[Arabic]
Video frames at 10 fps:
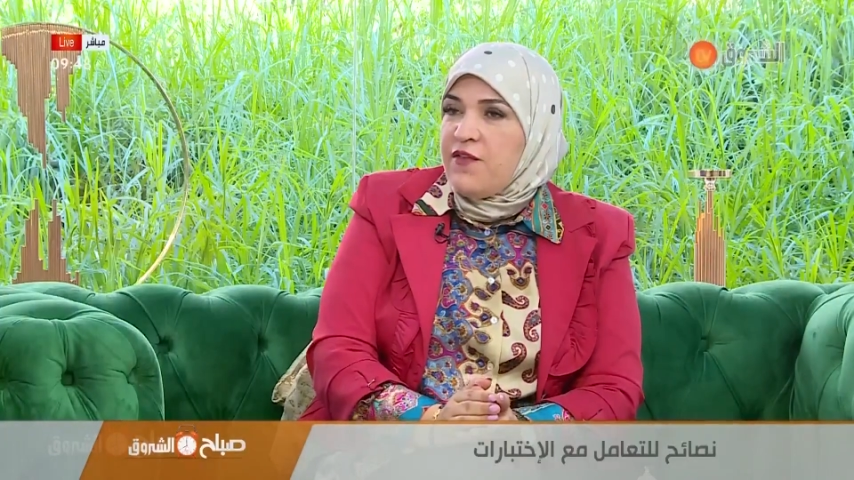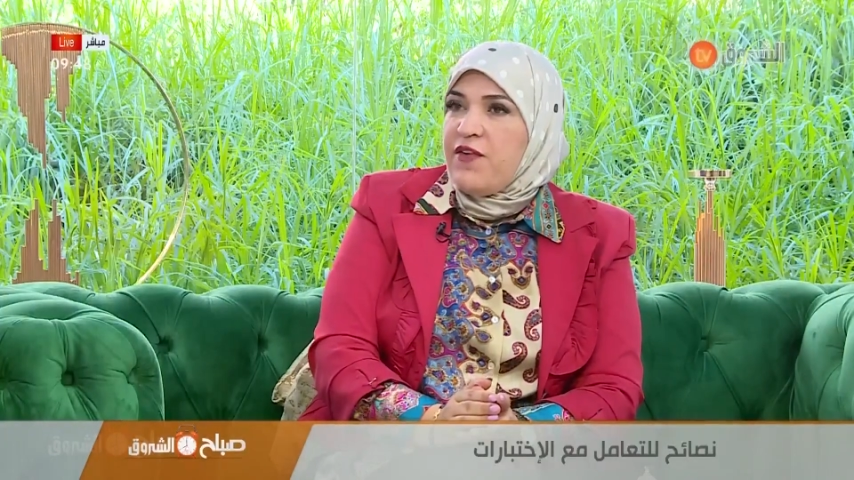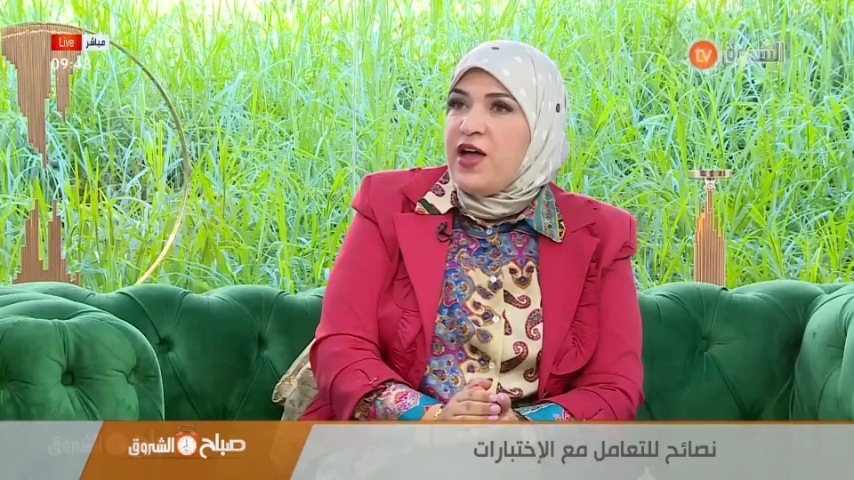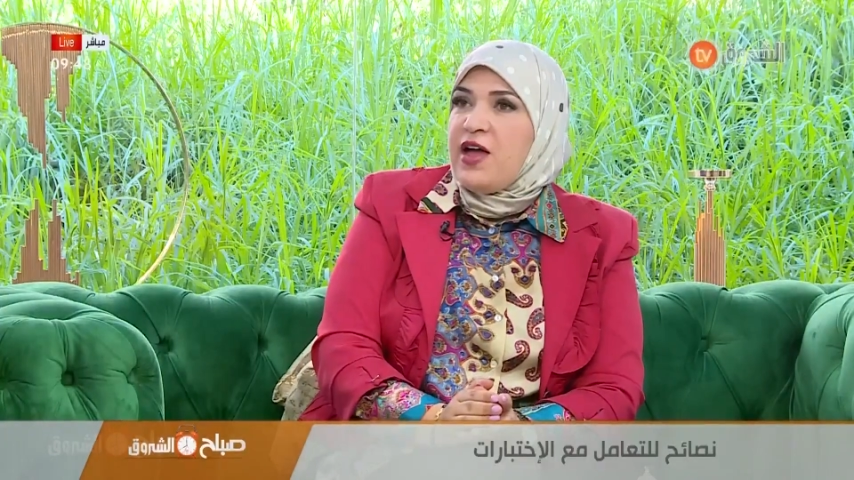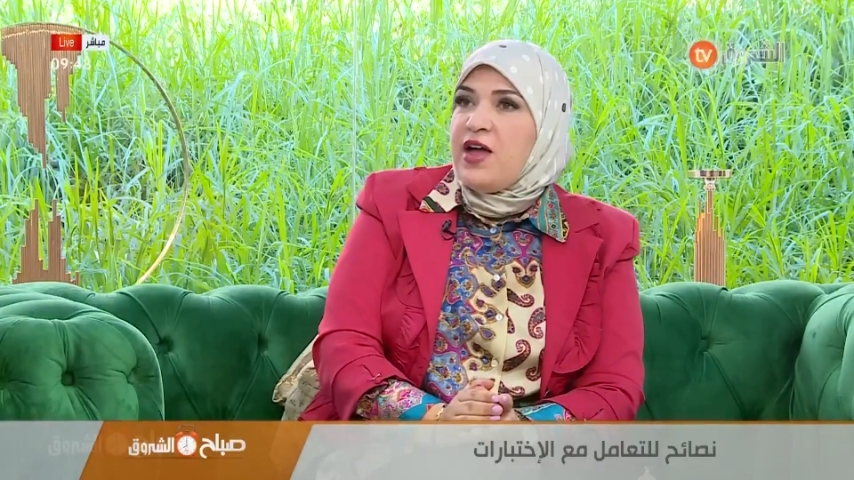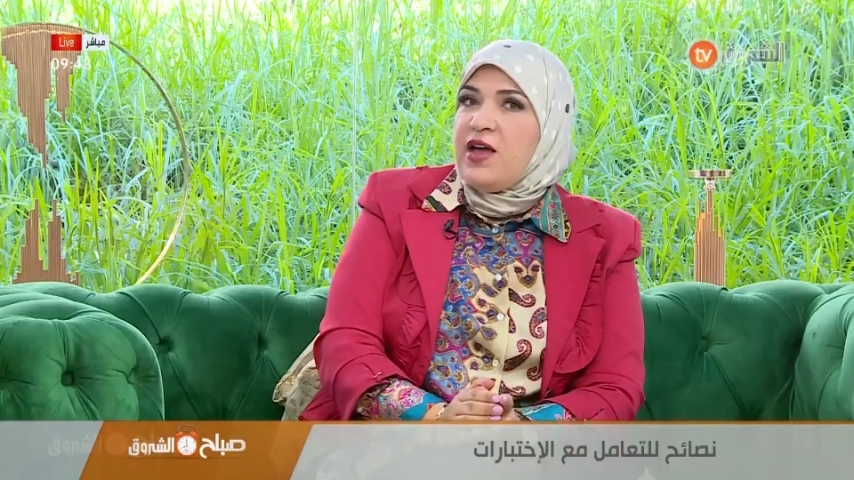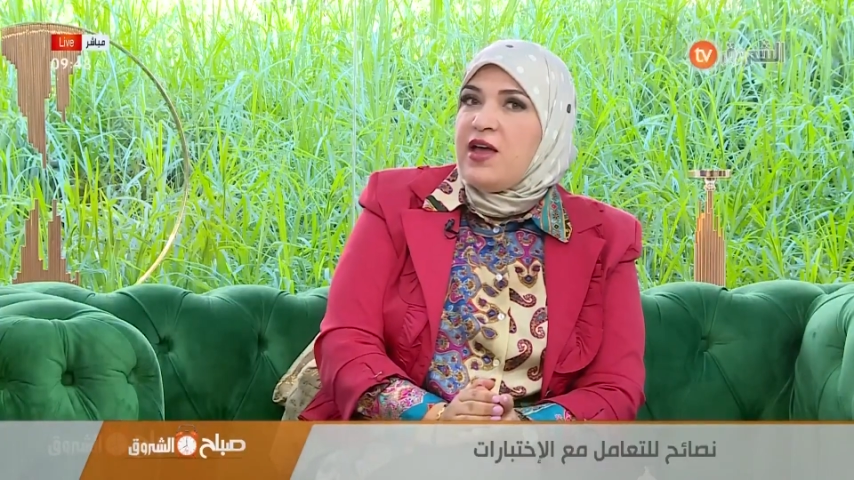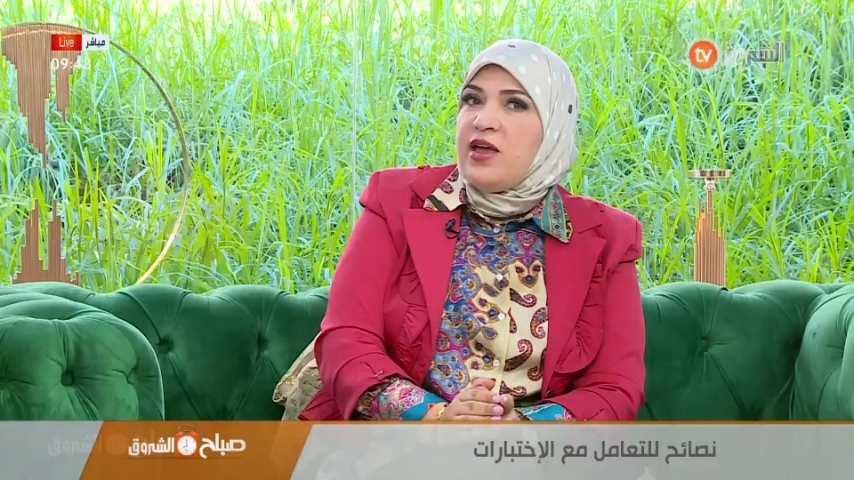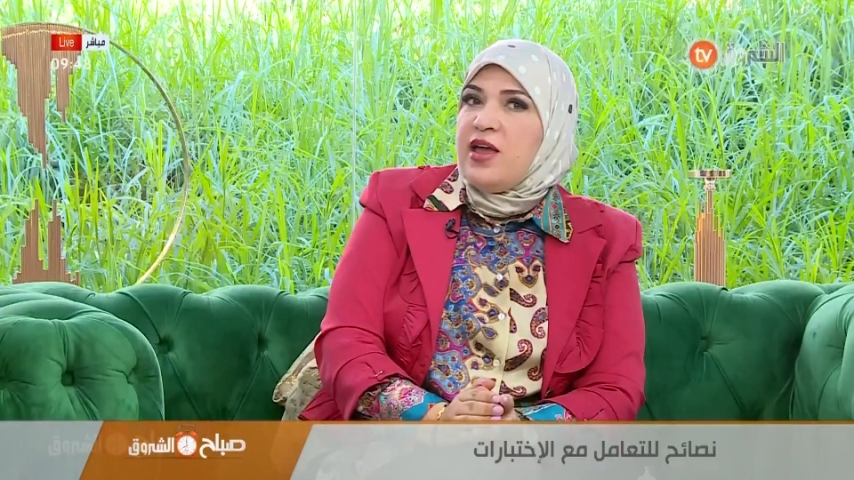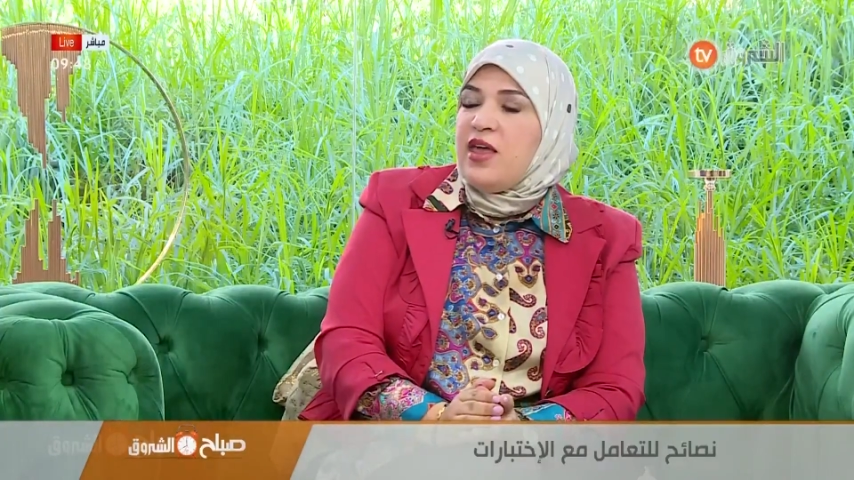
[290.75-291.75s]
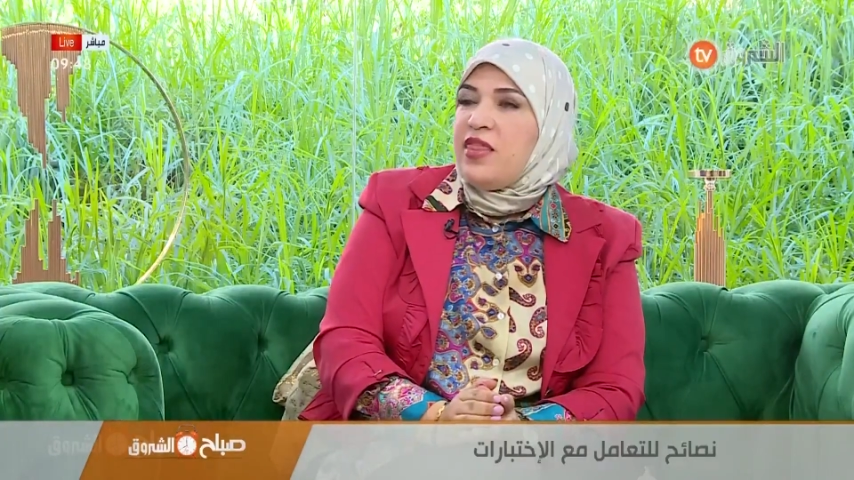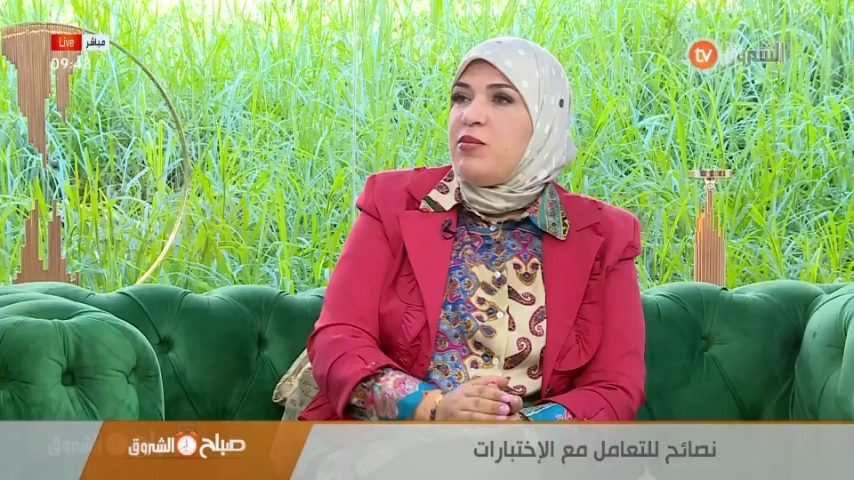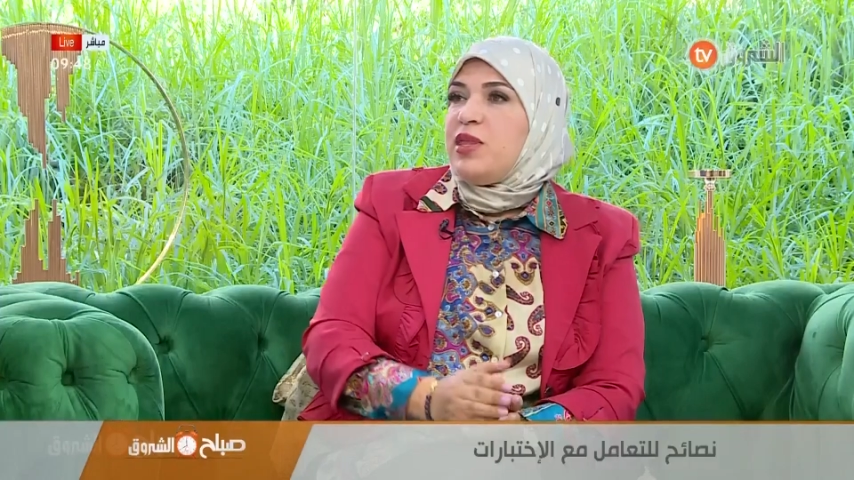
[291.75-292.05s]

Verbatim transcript: فهذه آه،